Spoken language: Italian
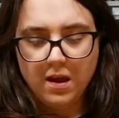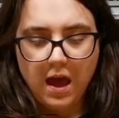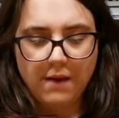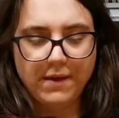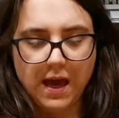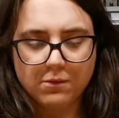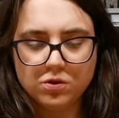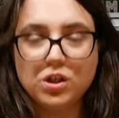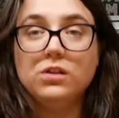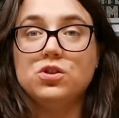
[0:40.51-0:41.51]

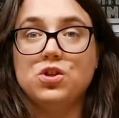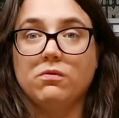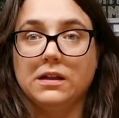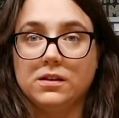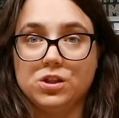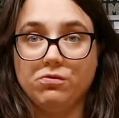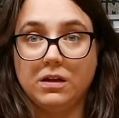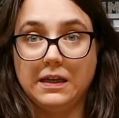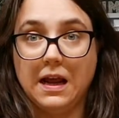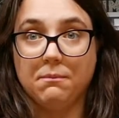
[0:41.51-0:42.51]
Abbiamo
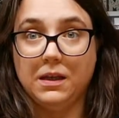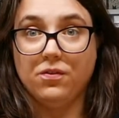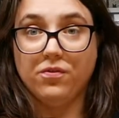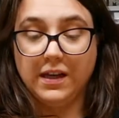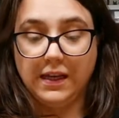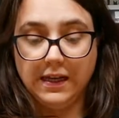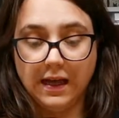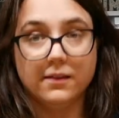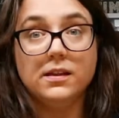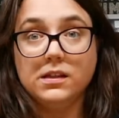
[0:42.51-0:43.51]
155 g di
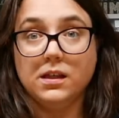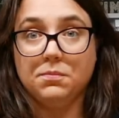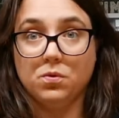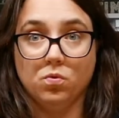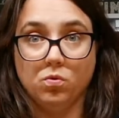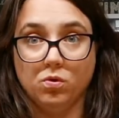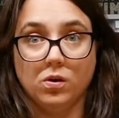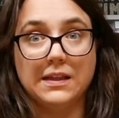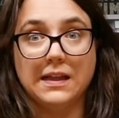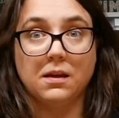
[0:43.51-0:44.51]
farina di tipo
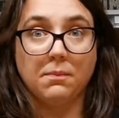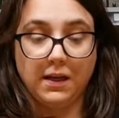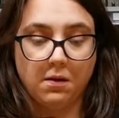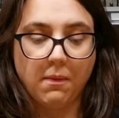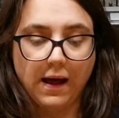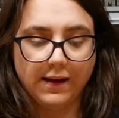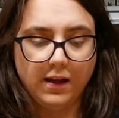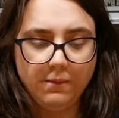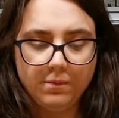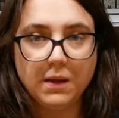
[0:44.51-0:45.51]
1 adatta per il
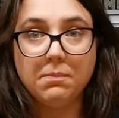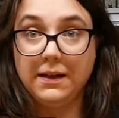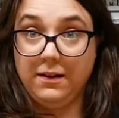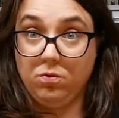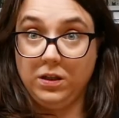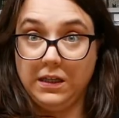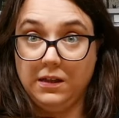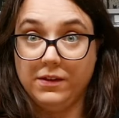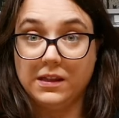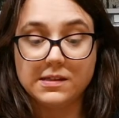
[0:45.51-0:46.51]
pane e per le lunghe
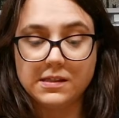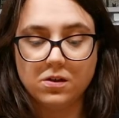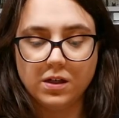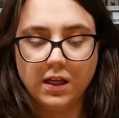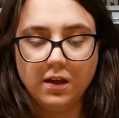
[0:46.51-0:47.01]
lievitazioni,